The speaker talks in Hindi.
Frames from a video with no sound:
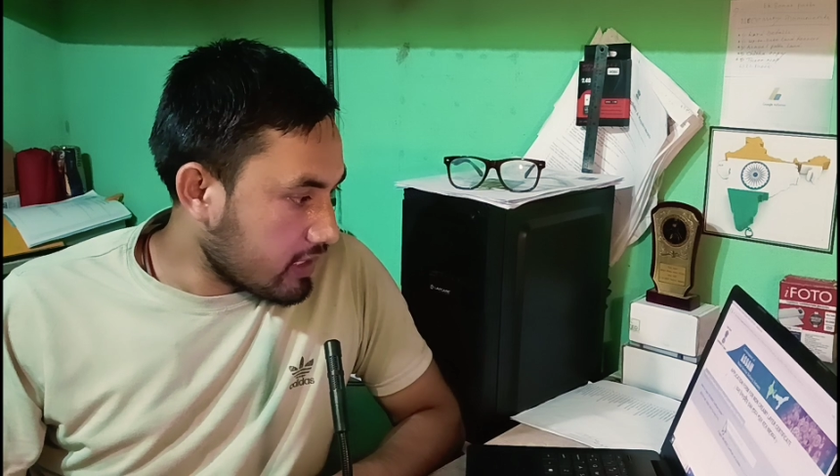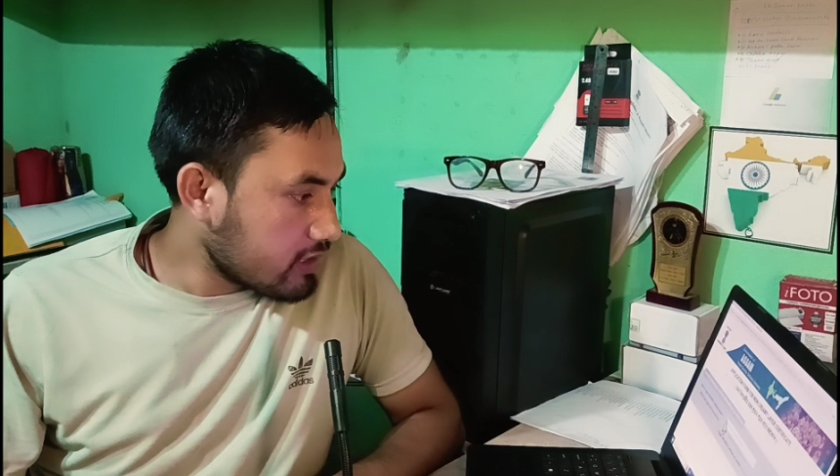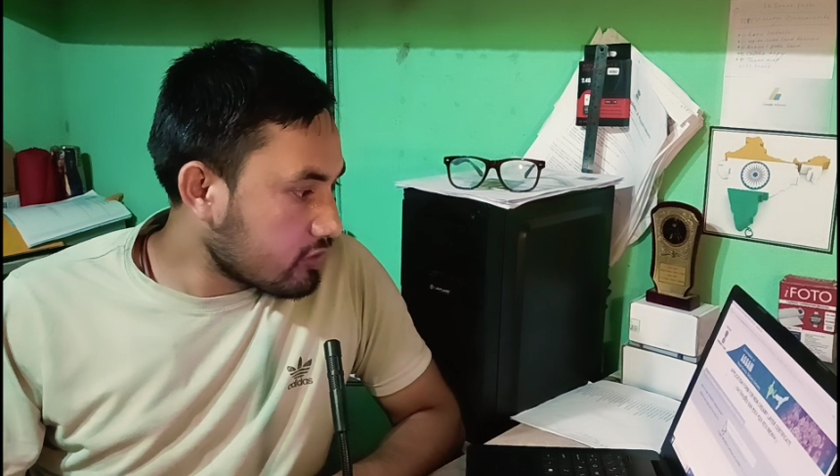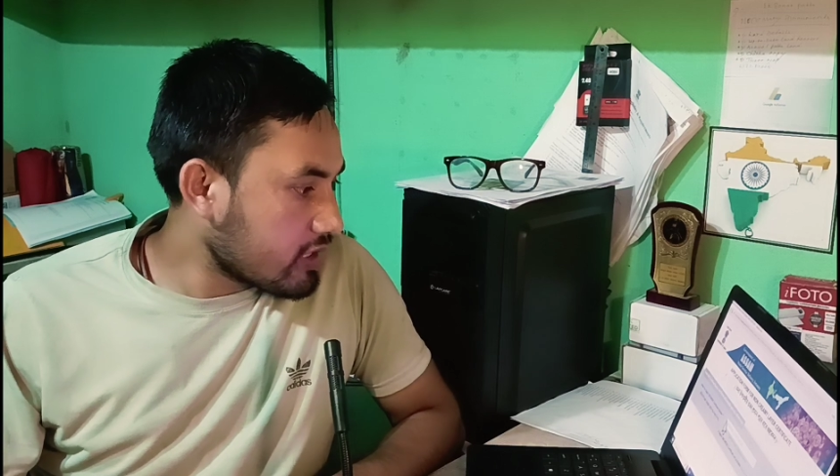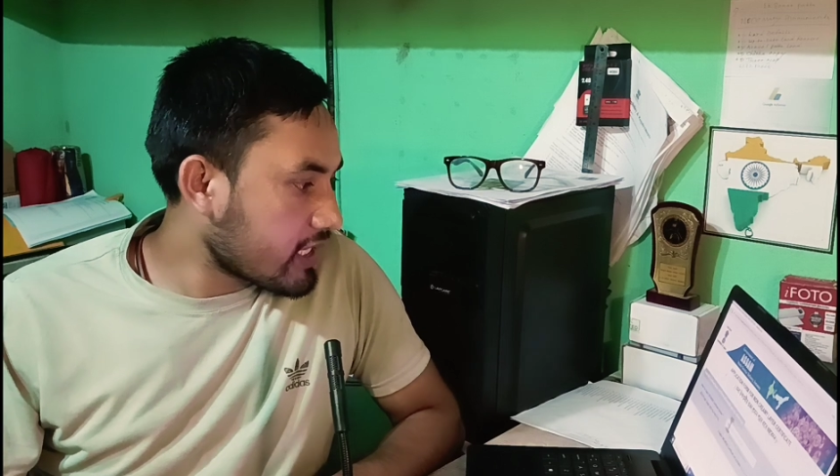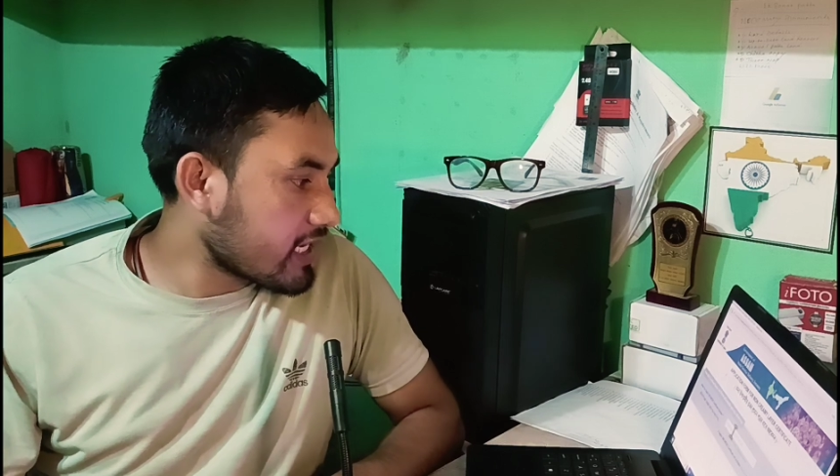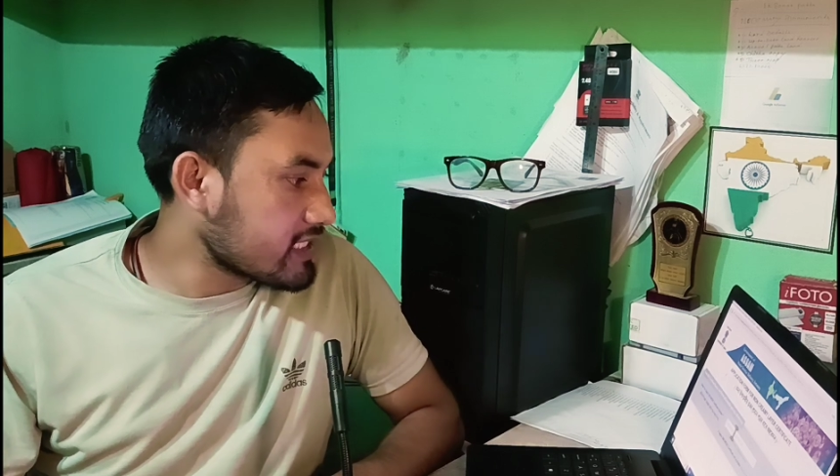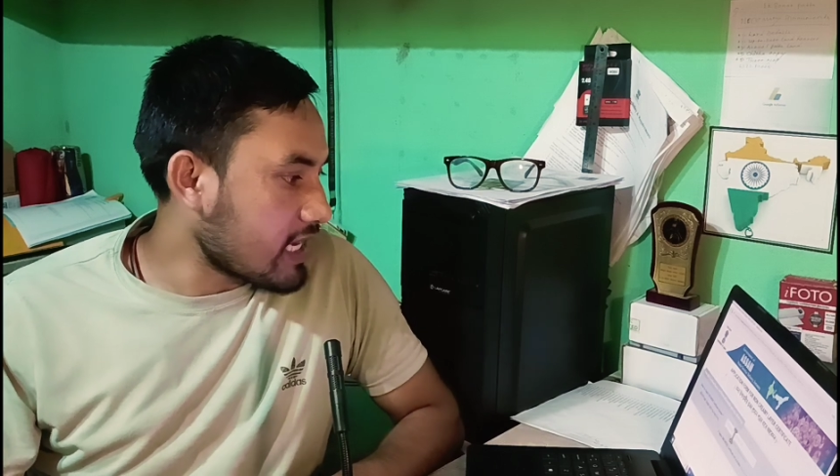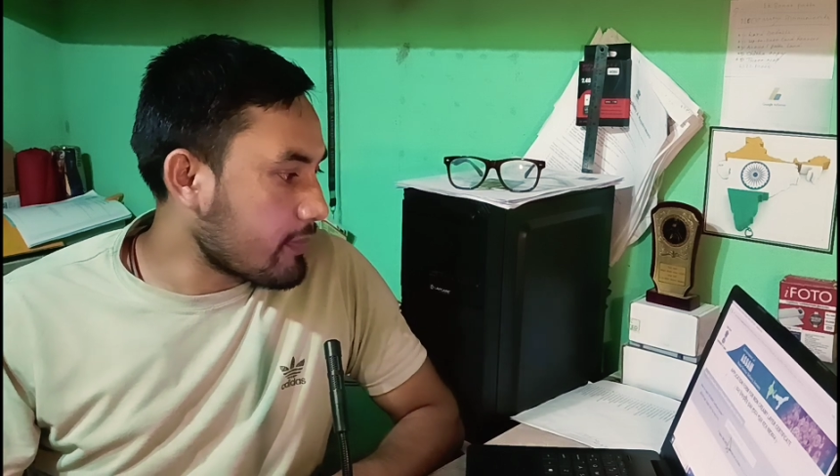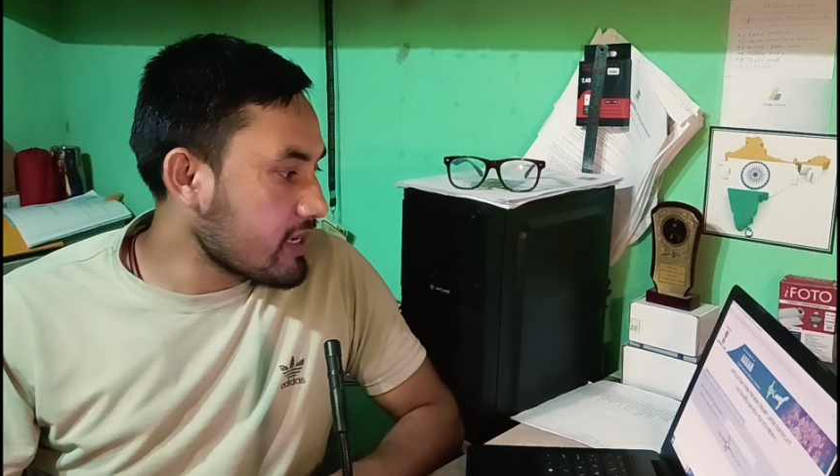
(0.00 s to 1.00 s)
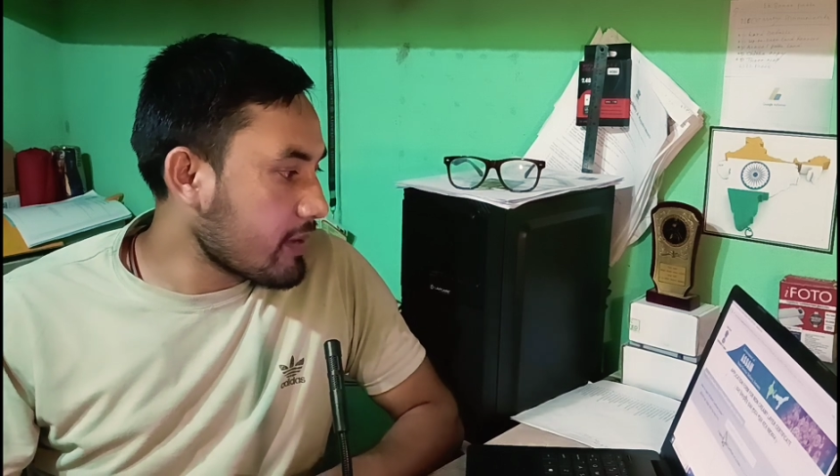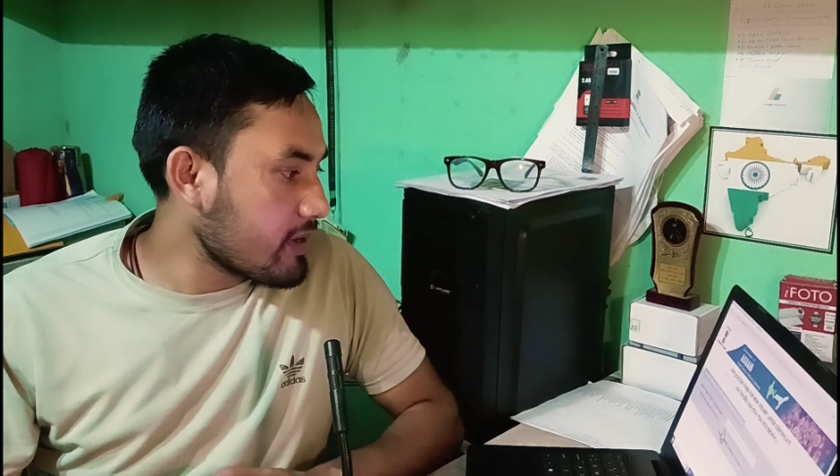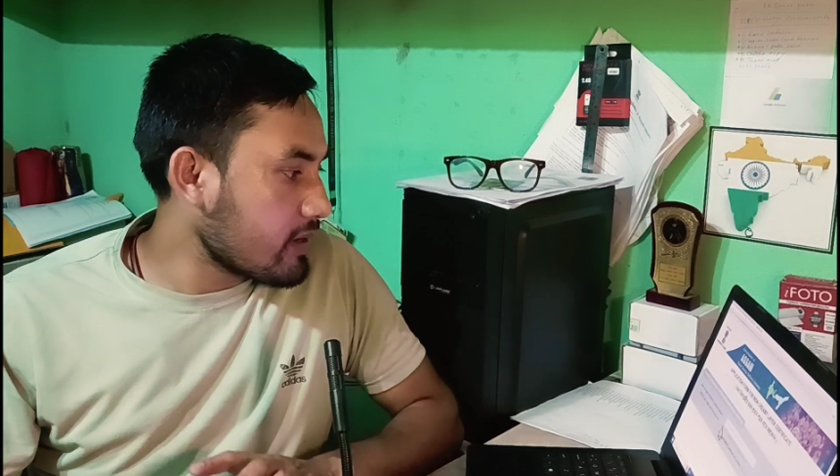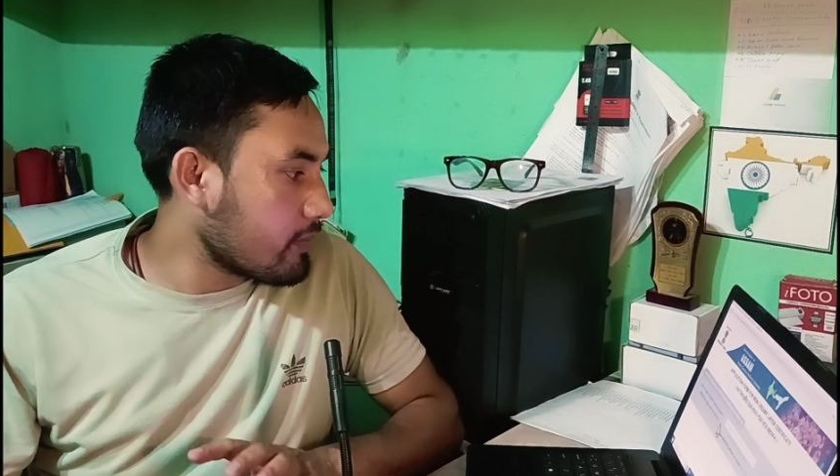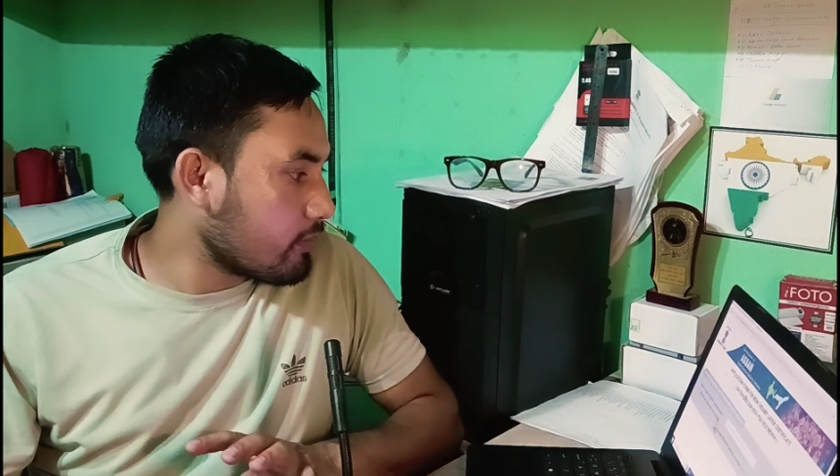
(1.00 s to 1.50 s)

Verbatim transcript: के लिए तो देखिए गैस अभी ये मैं